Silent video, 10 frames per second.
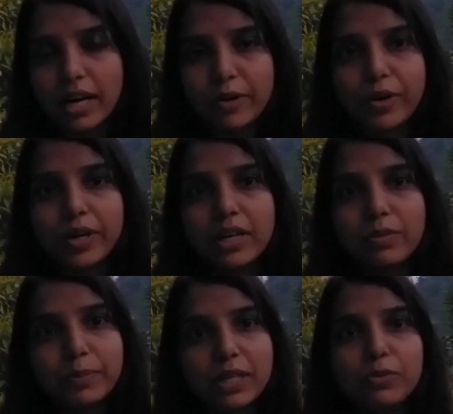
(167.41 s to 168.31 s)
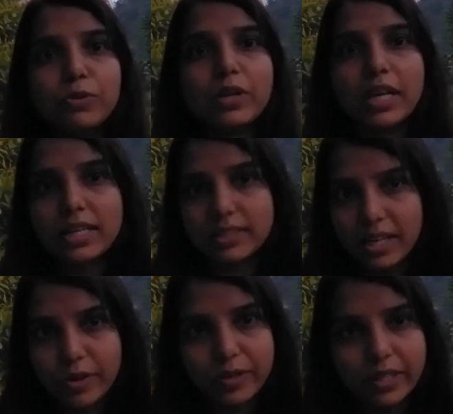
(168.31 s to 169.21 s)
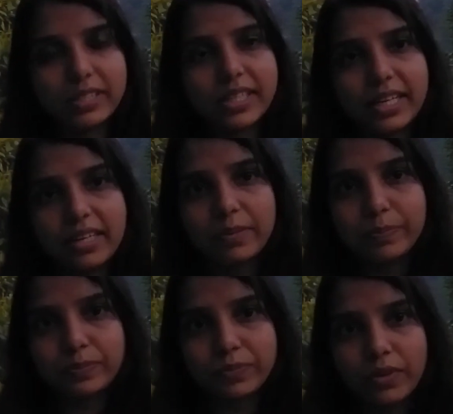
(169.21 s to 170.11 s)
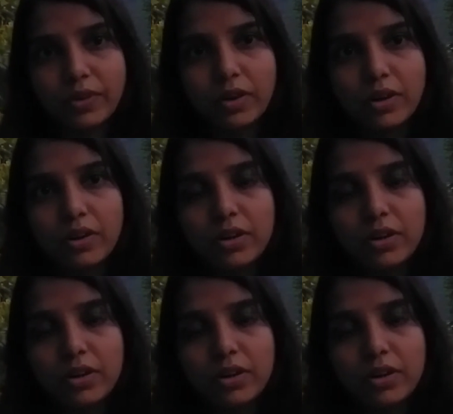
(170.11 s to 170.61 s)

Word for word: अकॉर्डिंग मतलब उनको क्लास अलाउड की जाएगी अच्छा मैम